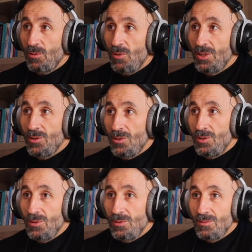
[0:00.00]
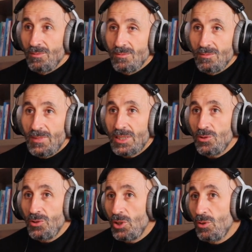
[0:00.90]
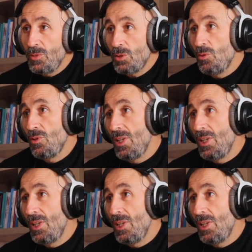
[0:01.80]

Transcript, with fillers: cuando vas contigo mismo.